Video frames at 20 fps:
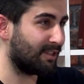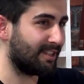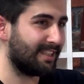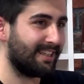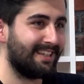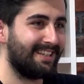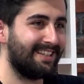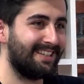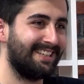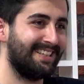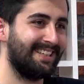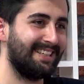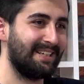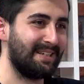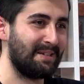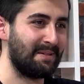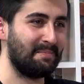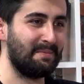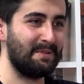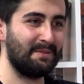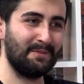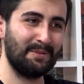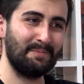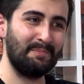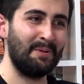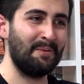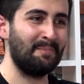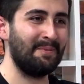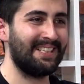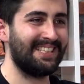Burada da Aynen. E, bir
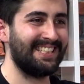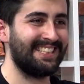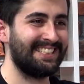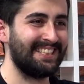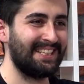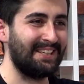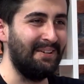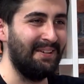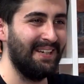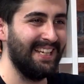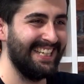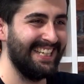futbol masası gibi.